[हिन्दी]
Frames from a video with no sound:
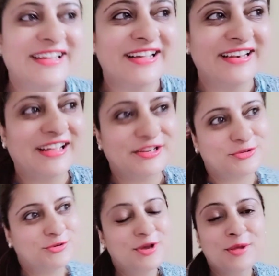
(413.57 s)
कल
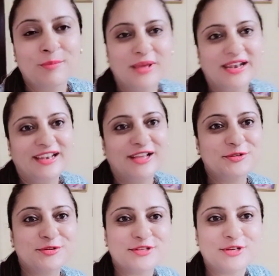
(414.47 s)
आशु मेरे लिए
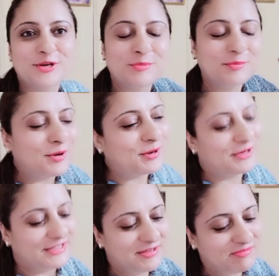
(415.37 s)
कुछ
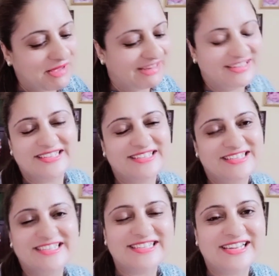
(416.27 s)
बहुत ही प्यारी सी
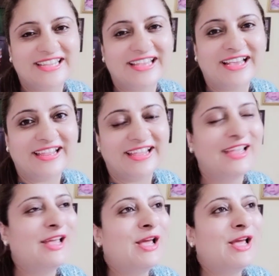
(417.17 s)
चीज़ लेके आए हैं